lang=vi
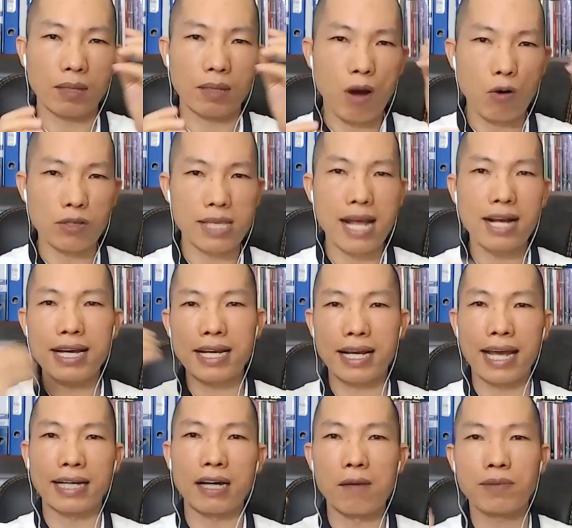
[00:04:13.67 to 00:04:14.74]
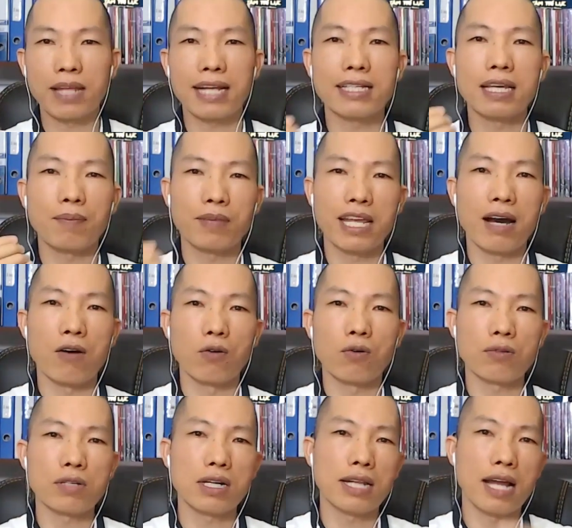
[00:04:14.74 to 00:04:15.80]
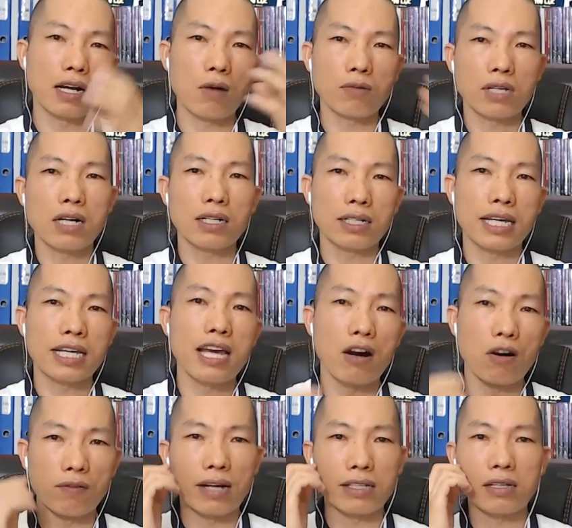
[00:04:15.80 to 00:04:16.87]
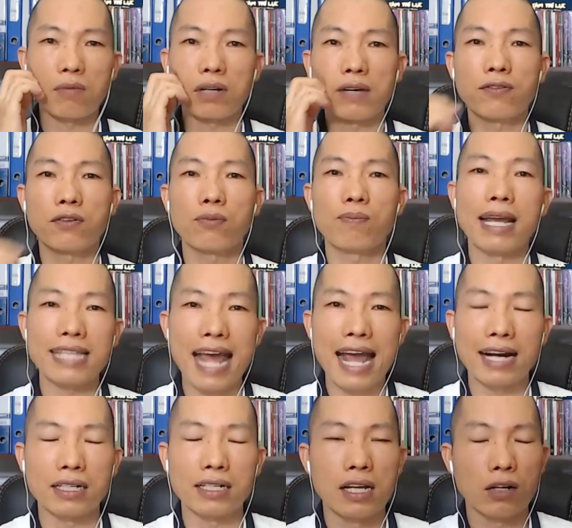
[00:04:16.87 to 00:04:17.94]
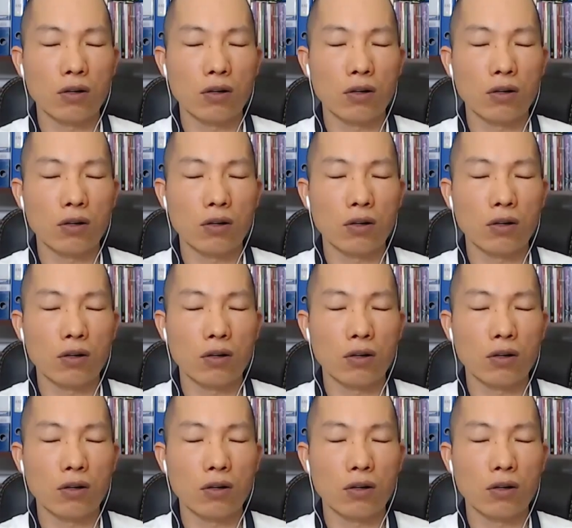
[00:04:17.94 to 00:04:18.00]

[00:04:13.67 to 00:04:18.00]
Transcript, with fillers: màu sắc, hình ảnh, âm thanh, nhịp điệu cũng như là công thức, ký hiệu vào trong cái bài giảng.